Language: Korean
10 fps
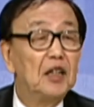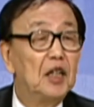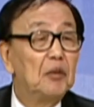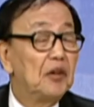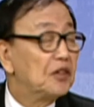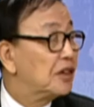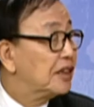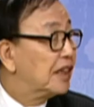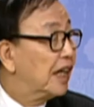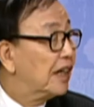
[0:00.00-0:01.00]
일본서
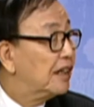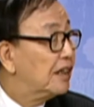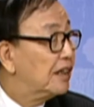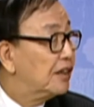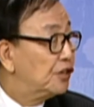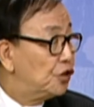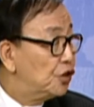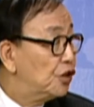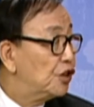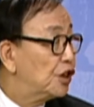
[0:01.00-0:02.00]
이제 쭉
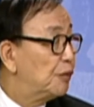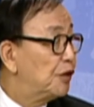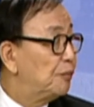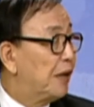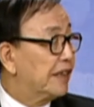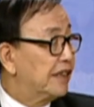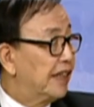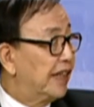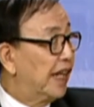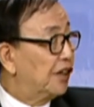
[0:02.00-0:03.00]
이건
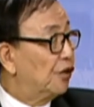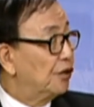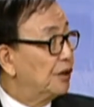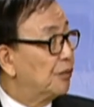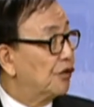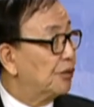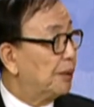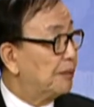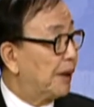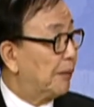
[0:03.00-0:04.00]
백제대교 이제
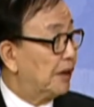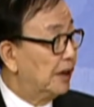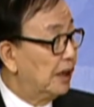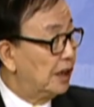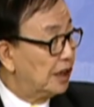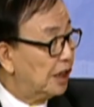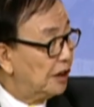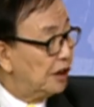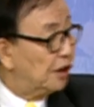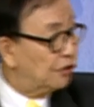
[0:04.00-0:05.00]
모습입니다만
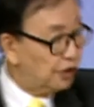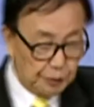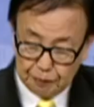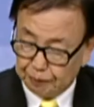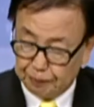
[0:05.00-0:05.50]
이게 이것도 이제